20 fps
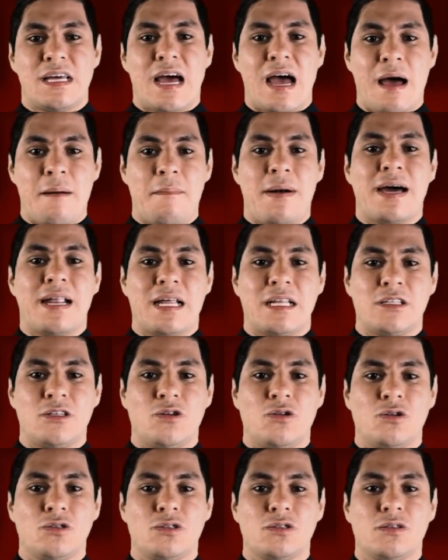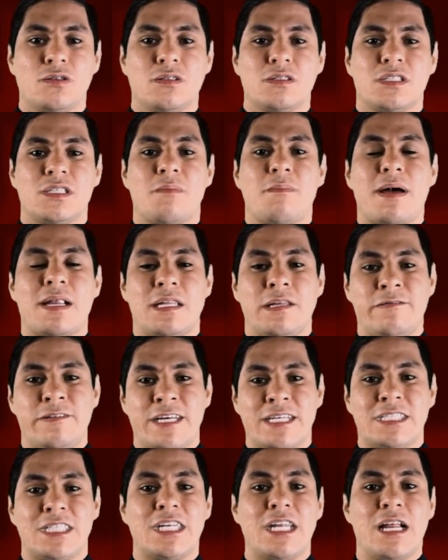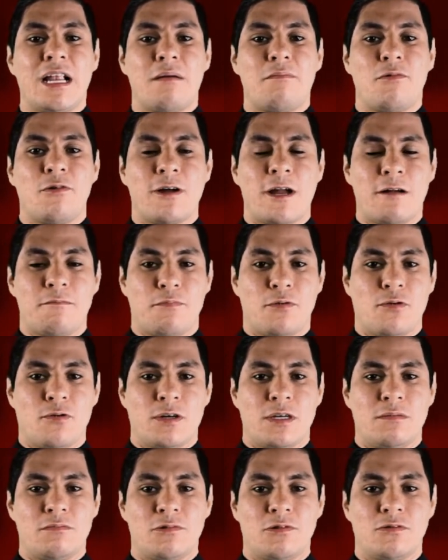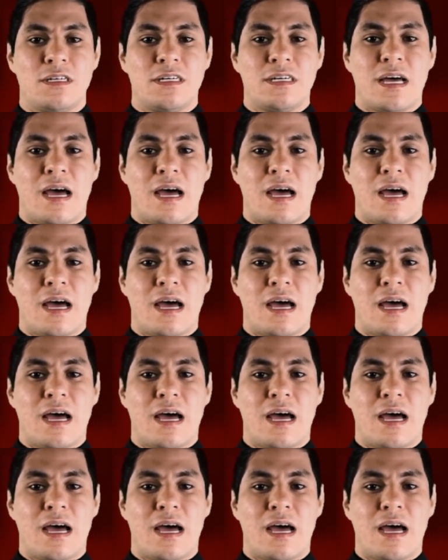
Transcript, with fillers: Amar a Dios se manifiesta en el amor al prójimo.